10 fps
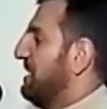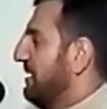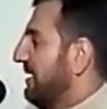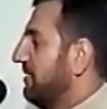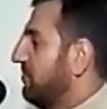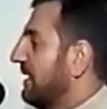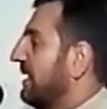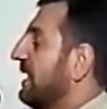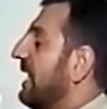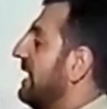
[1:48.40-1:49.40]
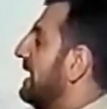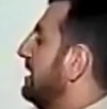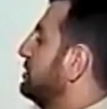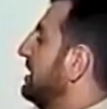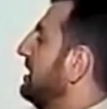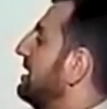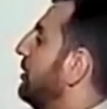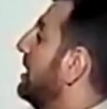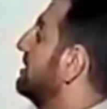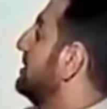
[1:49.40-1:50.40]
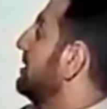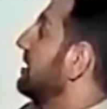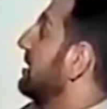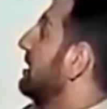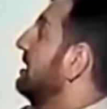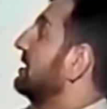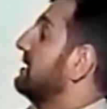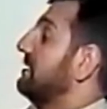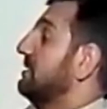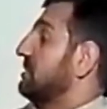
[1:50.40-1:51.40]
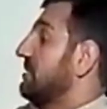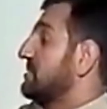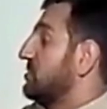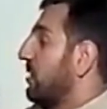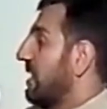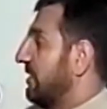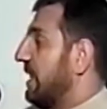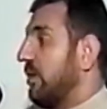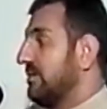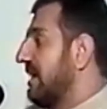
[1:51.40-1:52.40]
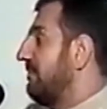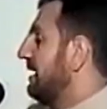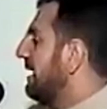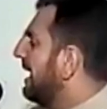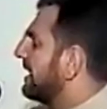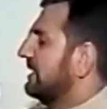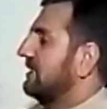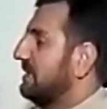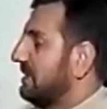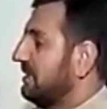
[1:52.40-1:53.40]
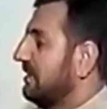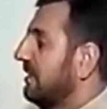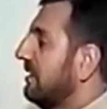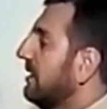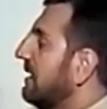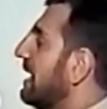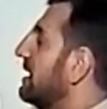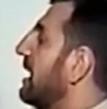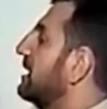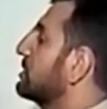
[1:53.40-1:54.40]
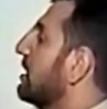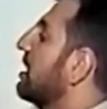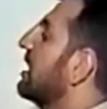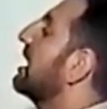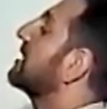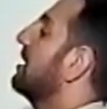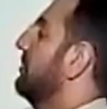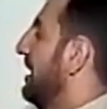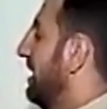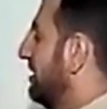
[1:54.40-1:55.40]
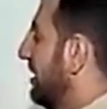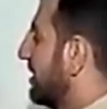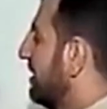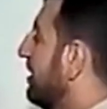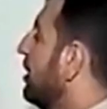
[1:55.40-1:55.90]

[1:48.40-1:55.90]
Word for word: العمل الجيدة والتي هي تحت الشمس واضحة وتعمل لهذا الدين لأن الأشرار أكثر من الأخيار